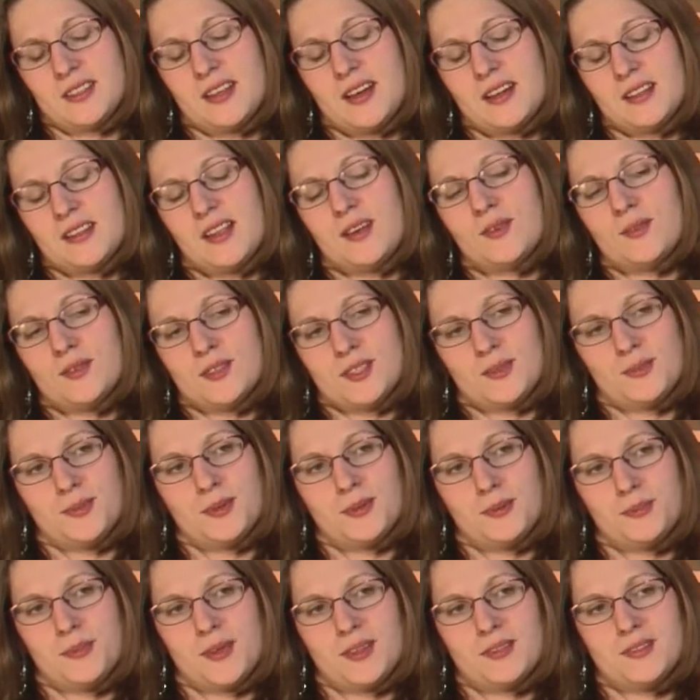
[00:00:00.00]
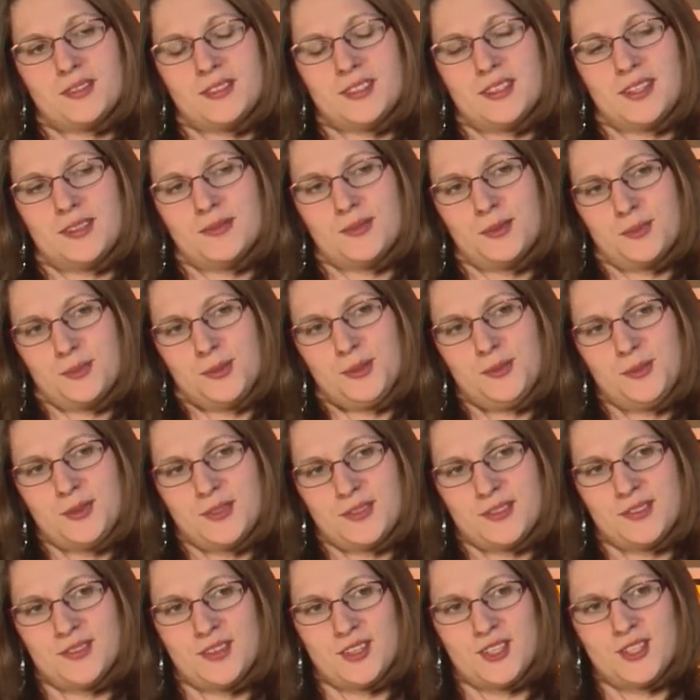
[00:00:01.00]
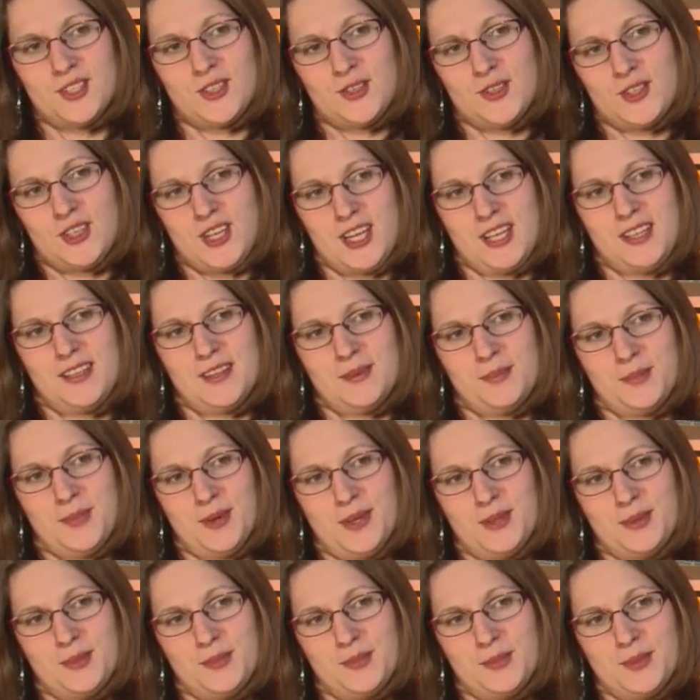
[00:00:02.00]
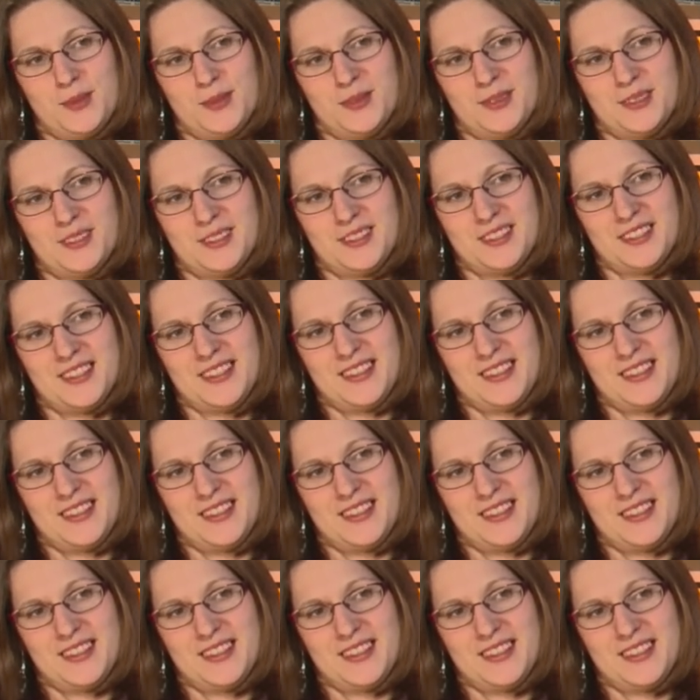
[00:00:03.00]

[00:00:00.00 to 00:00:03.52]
Когда у вас был первый день? Вы помните свои ощущения по этому поводу?